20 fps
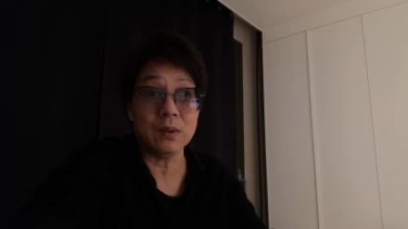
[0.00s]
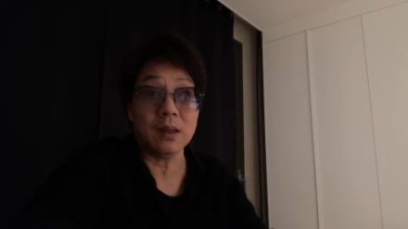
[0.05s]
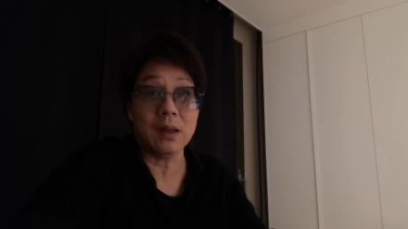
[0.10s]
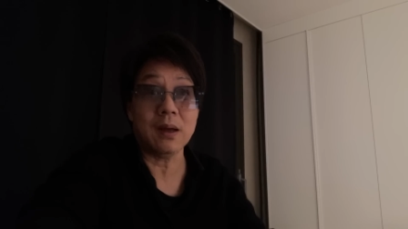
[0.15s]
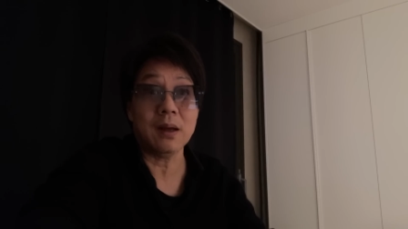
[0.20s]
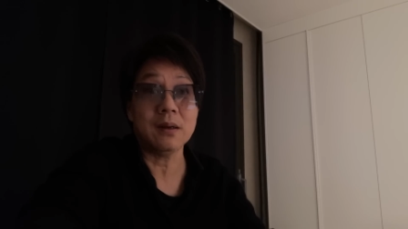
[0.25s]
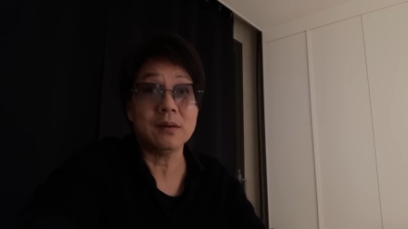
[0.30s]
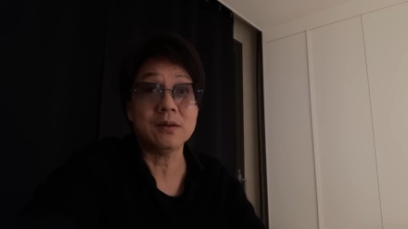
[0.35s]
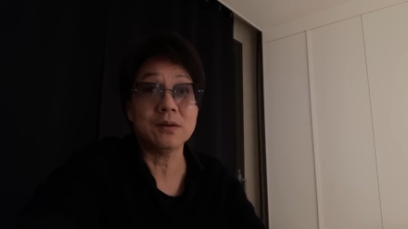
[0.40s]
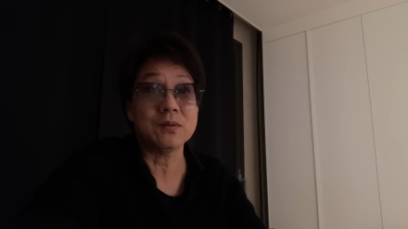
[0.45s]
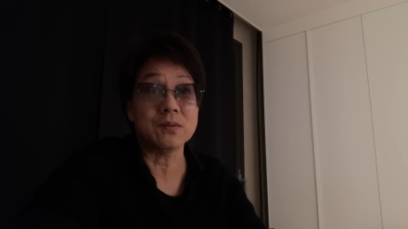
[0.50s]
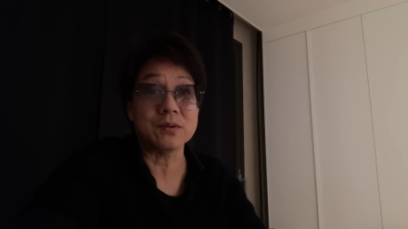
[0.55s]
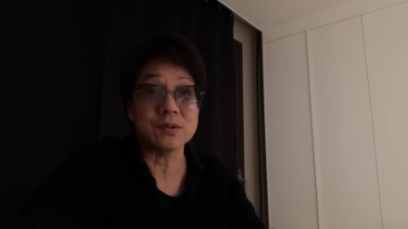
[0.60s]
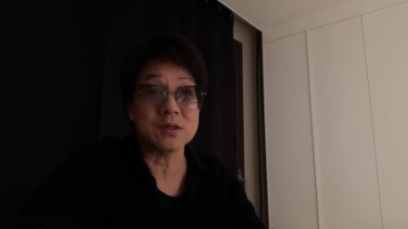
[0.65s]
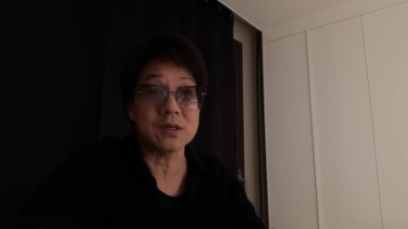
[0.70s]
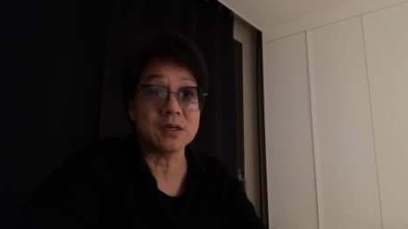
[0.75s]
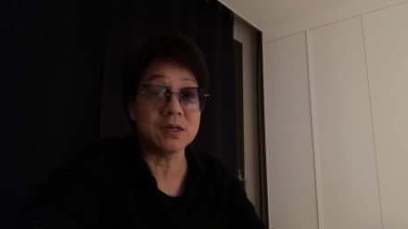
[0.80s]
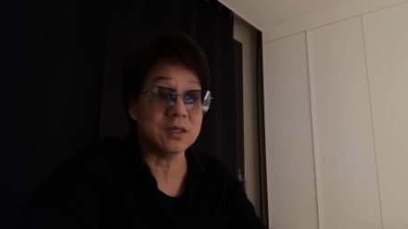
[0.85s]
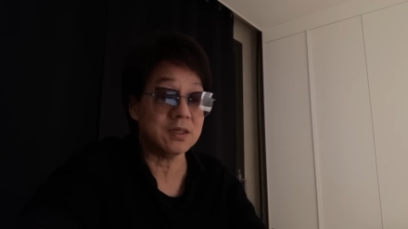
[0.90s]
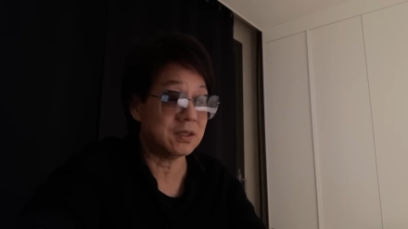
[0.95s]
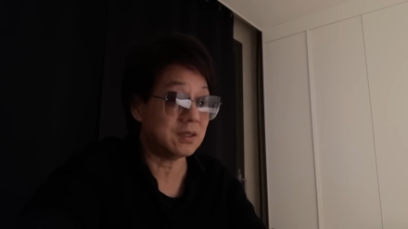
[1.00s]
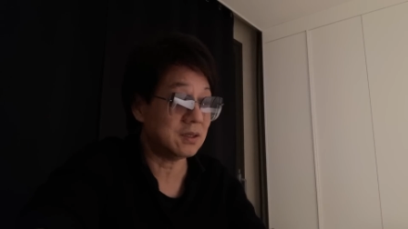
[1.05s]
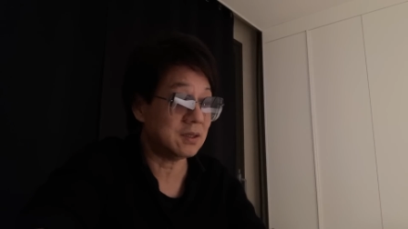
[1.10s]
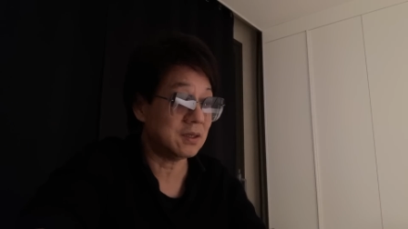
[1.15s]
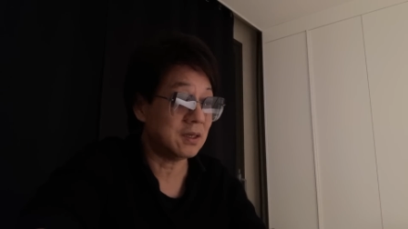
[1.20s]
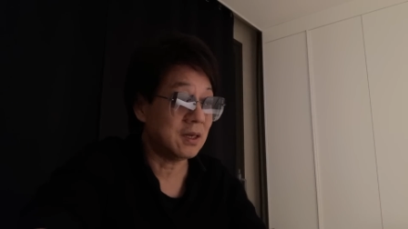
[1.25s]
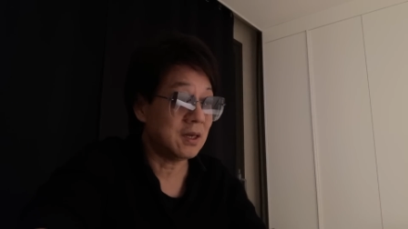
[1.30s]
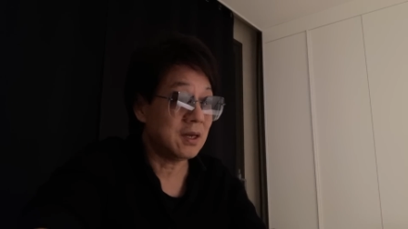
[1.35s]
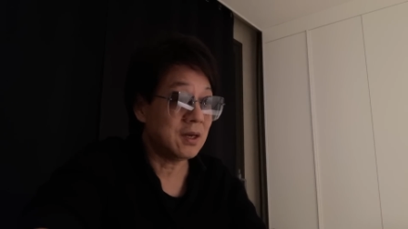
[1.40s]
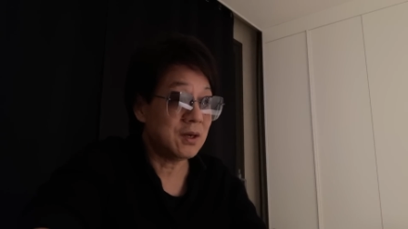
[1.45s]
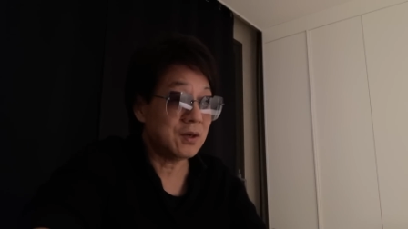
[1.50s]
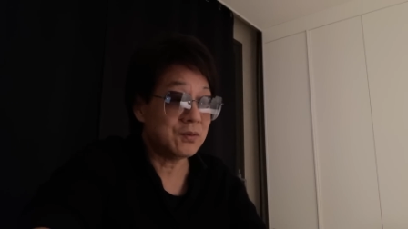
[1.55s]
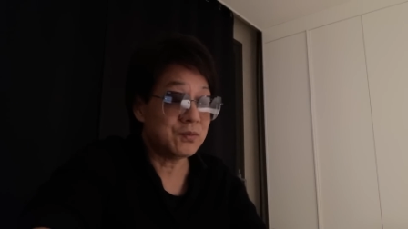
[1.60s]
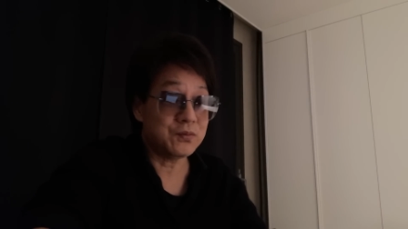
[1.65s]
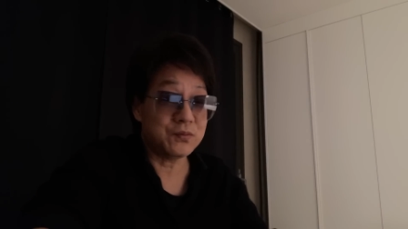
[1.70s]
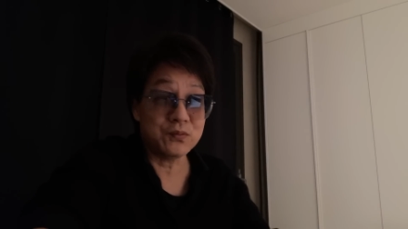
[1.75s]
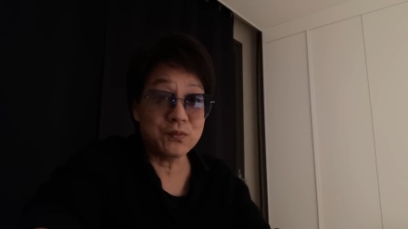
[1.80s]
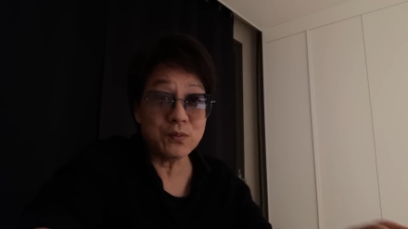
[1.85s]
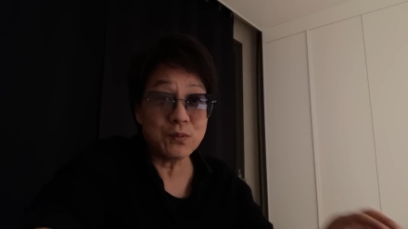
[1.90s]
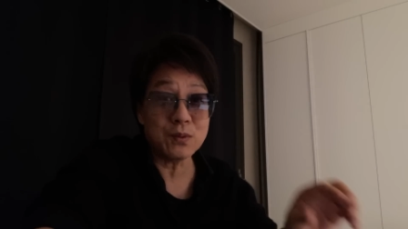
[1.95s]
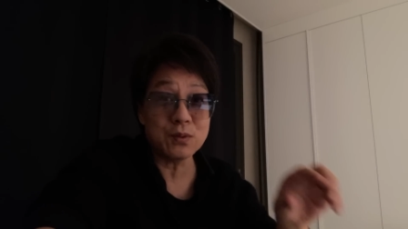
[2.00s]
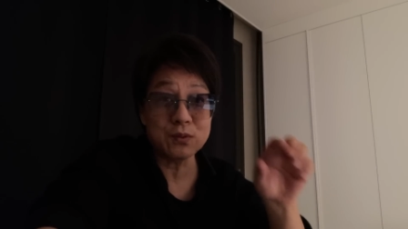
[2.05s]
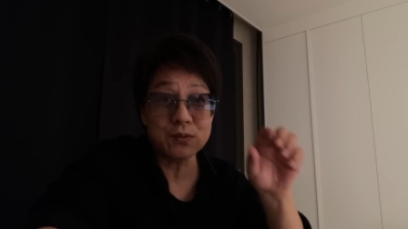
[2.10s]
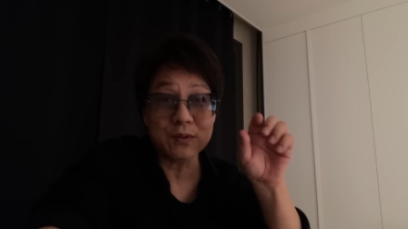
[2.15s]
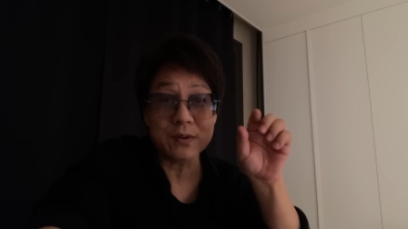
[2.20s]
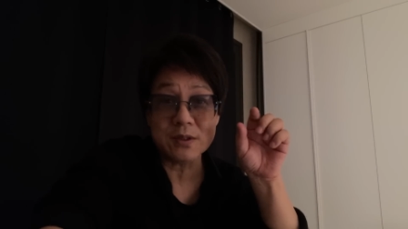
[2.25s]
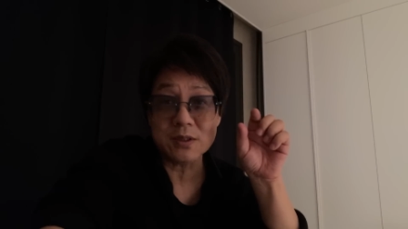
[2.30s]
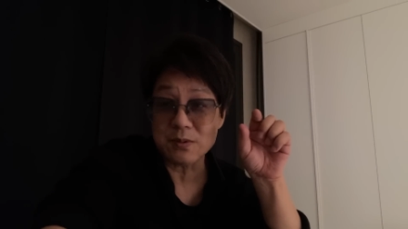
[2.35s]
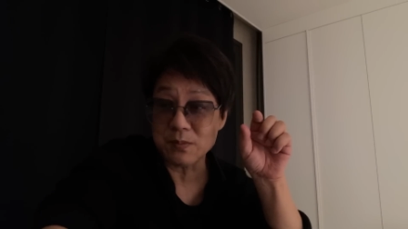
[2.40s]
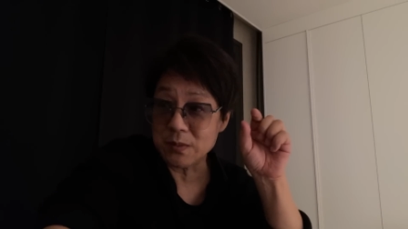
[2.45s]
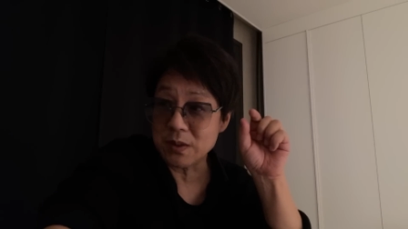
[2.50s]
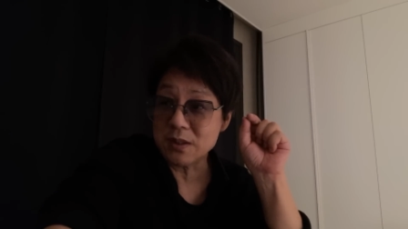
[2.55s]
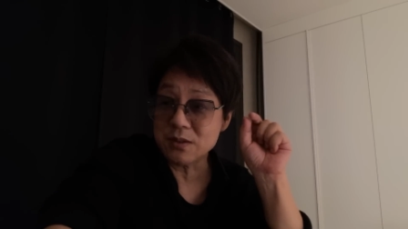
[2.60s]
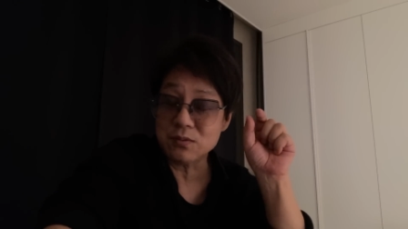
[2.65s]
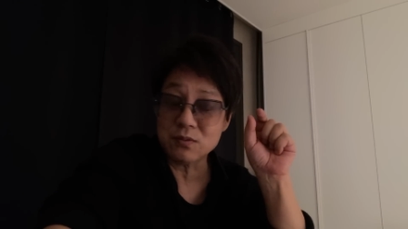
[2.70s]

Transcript: 你。这种事儿，你你如果说什么呢？